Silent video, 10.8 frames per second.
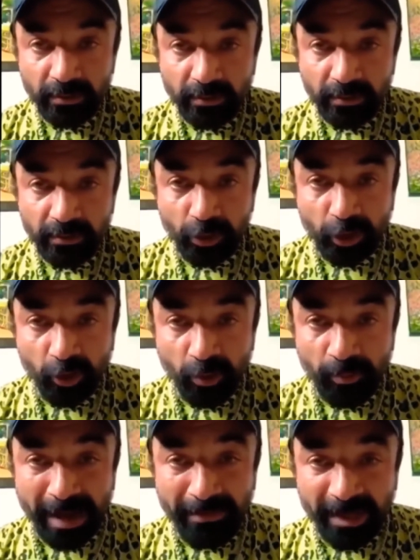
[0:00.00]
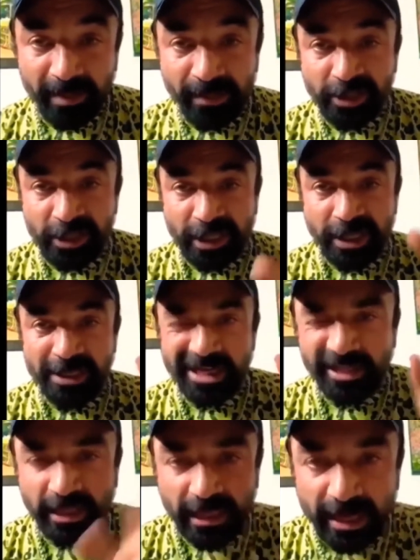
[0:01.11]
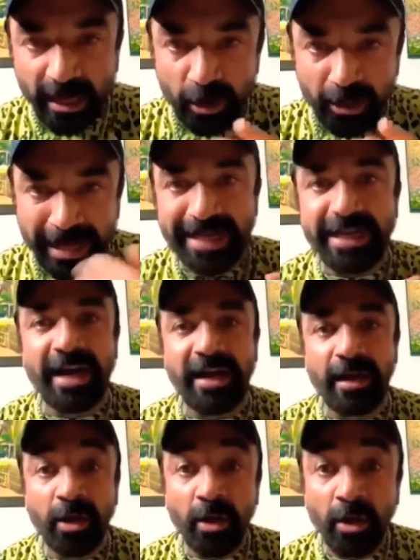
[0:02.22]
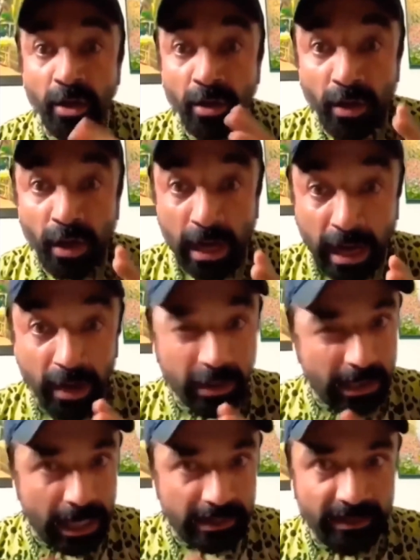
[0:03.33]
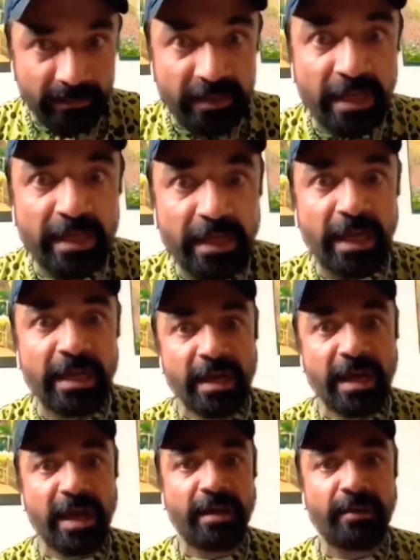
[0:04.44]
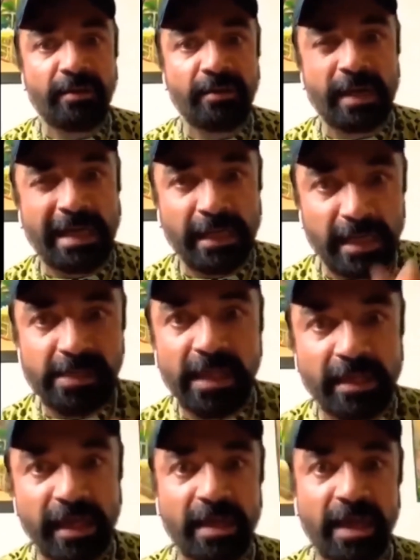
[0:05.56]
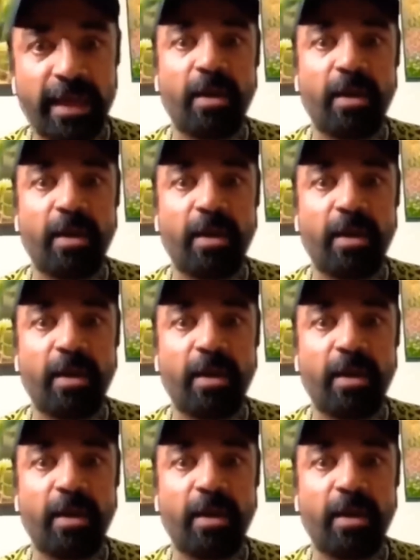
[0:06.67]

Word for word: तो तेरे को पापलेट मच्छी के साथ तलेगा और खा जाएगा हाँ कांटे भी नहीं निकालेगा कांटे के साथ खा जाएगा